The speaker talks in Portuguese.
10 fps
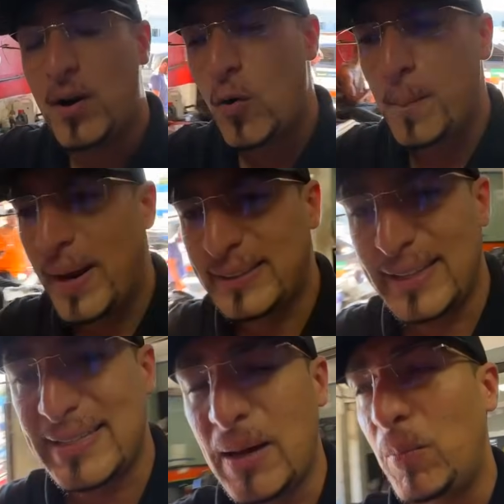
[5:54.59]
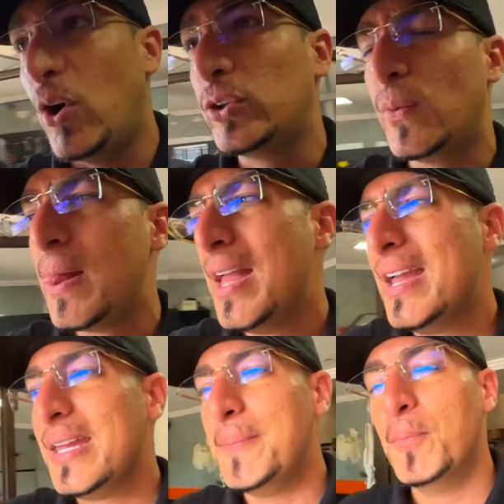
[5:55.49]
completa dessa moto.
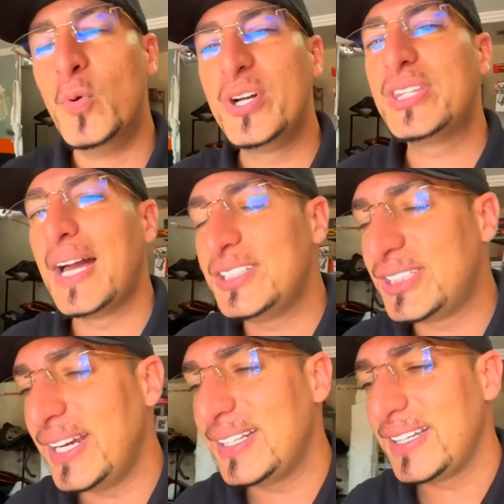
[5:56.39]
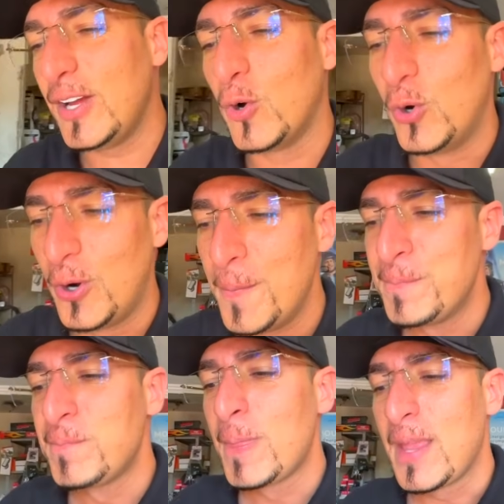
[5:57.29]
E muita gente errou.
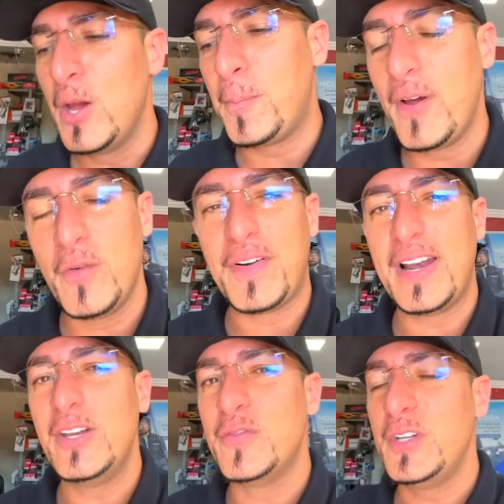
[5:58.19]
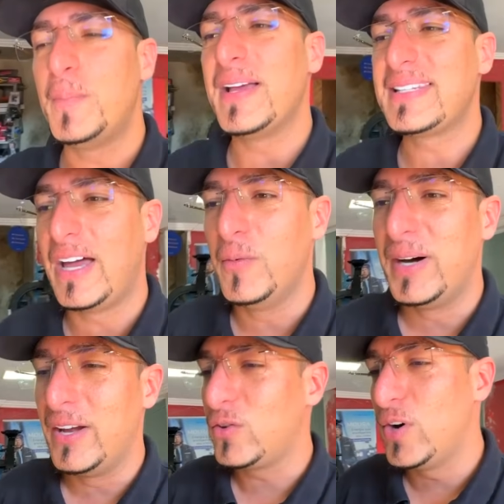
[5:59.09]
Eu, eu falei no vídeo passado,
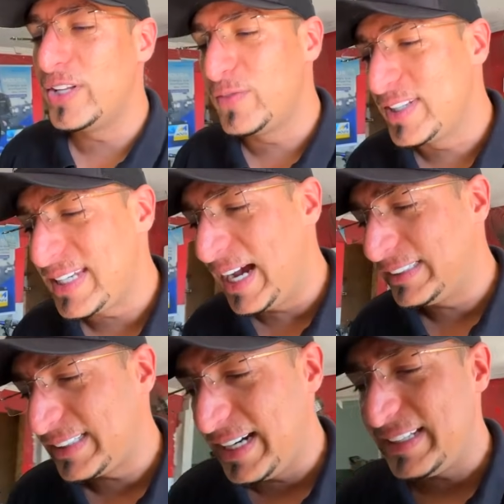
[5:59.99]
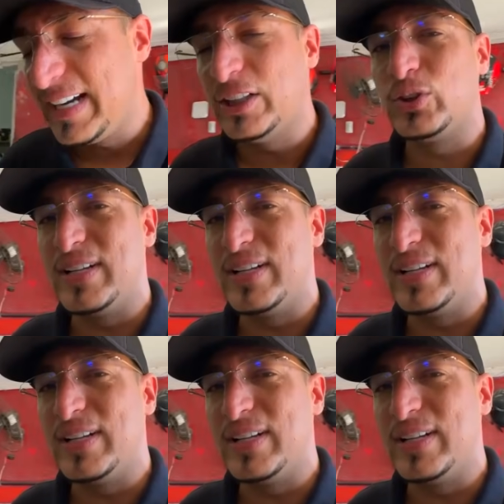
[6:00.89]
mano, quanto você acha que a gente gastou